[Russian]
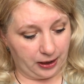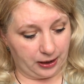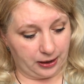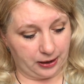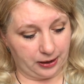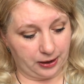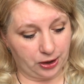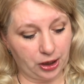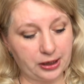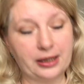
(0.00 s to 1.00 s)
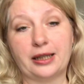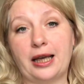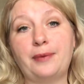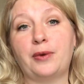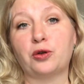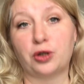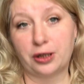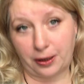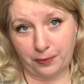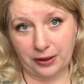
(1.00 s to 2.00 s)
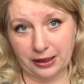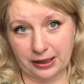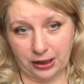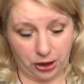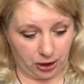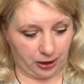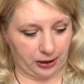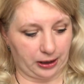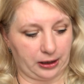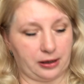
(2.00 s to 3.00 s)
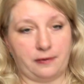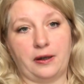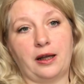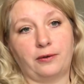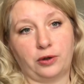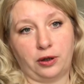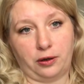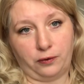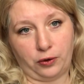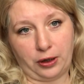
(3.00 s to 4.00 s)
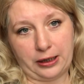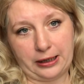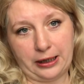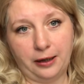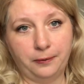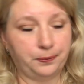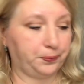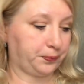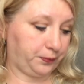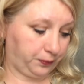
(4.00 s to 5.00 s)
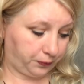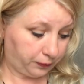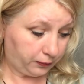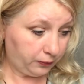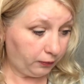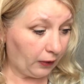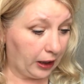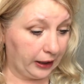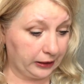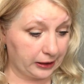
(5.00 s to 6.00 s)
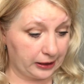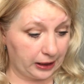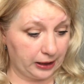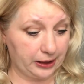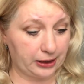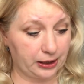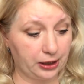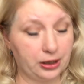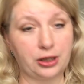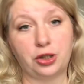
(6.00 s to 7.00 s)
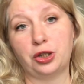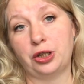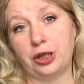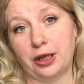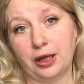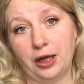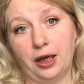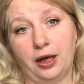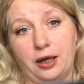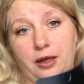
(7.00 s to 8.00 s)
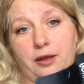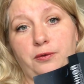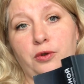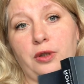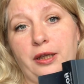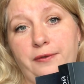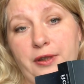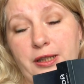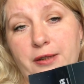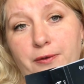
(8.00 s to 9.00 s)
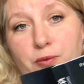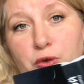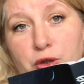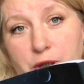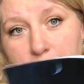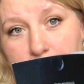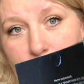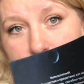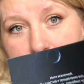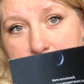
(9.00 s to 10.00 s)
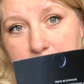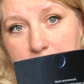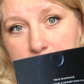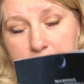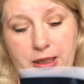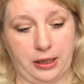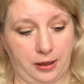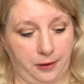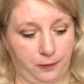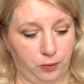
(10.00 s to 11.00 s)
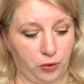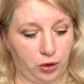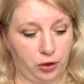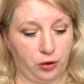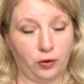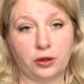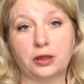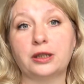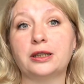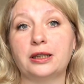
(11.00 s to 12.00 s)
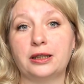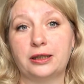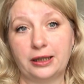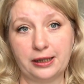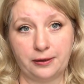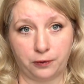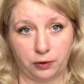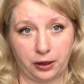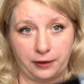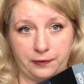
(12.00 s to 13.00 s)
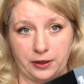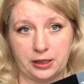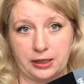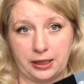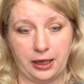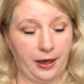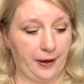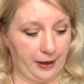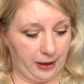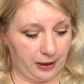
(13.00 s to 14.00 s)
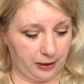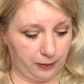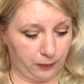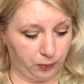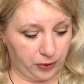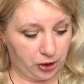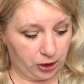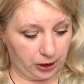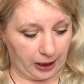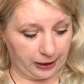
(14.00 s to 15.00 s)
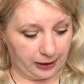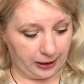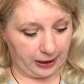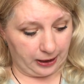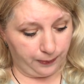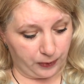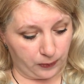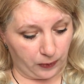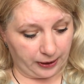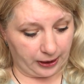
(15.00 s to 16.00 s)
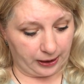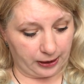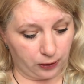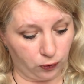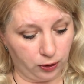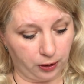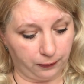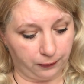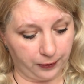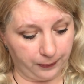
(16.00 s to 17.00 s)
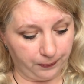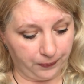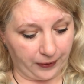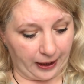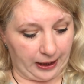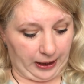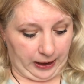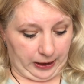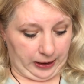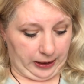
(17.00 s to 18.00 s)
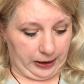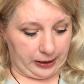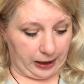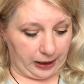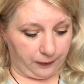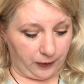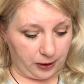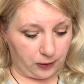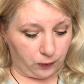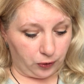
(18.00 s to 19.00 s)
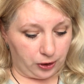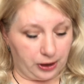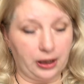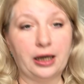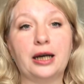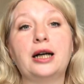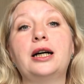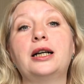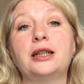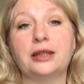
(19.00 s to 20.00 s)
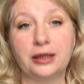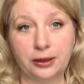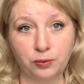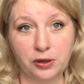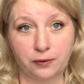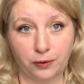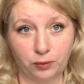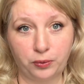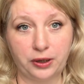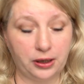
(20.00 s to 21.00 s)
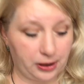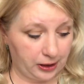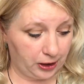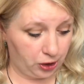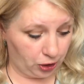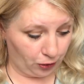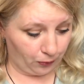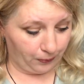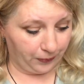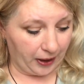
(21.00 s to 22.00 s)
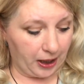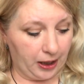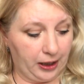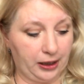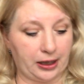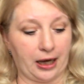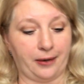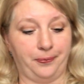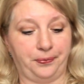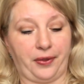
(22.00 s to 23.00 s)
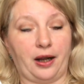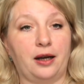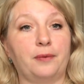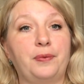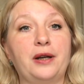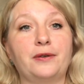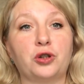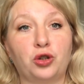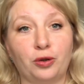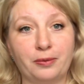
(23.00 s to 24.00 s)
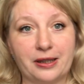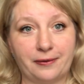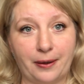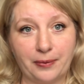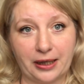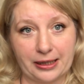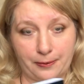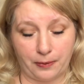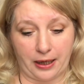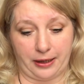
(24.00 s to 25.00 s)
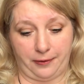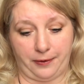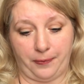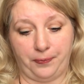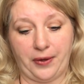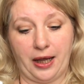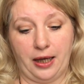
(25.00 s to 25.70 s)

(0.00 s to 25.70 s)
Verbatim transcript: женское, я и мое женское предназначение, я так назвала вот этот вот раздел – это страница 304. А, в онлайн-версии вы можете, если у вас нет книги, вы можете ее открыть на Литресе в онлайн-версии а, почитать и посмотреть, насколько вы соответствуете этому своему предназначению. Итак, а, первое, что мы с вами рассматриваем,